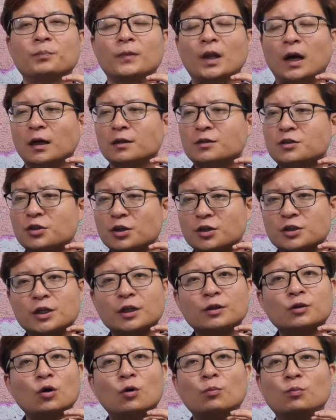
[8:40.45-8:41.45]
啊，这
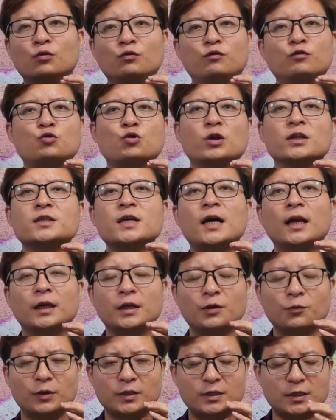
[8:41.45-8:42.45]
些都不复存在了，
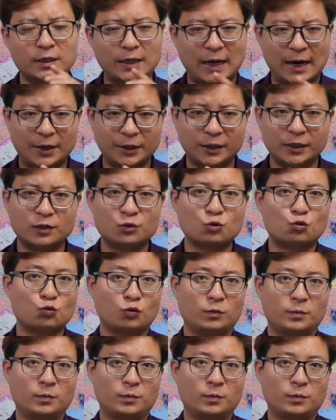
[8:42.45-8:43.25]
因为这里还有一个因素，